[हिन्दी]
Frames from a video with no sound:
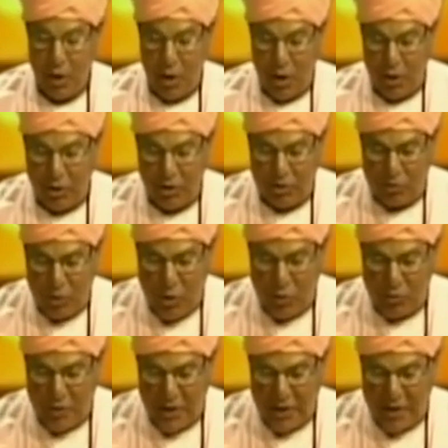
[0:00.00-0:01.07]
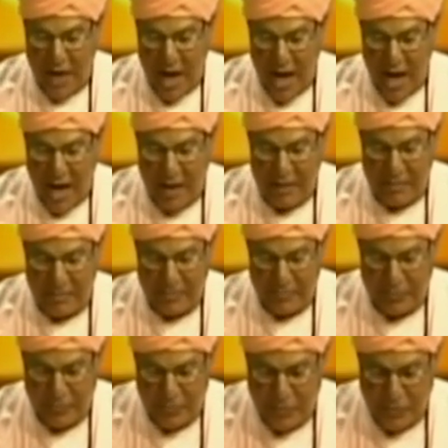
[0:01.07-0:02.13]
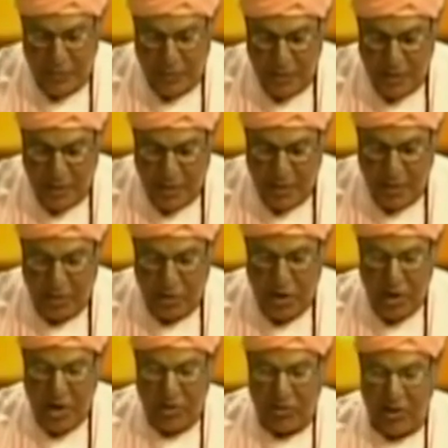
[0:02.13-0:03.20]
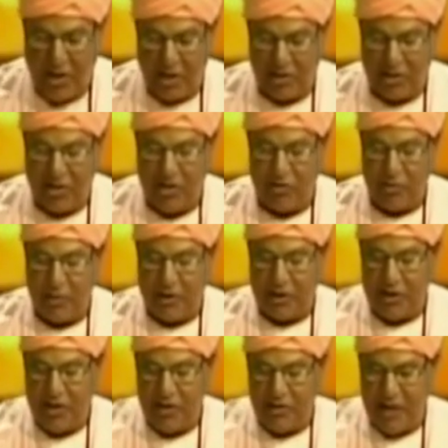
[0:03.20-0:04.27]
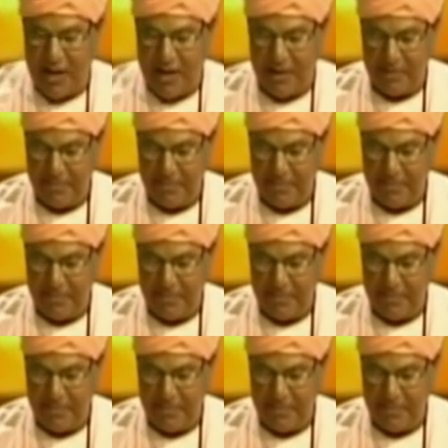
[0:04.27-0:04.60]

और श्लोक संख्या तीस इकतीस बत्तीस है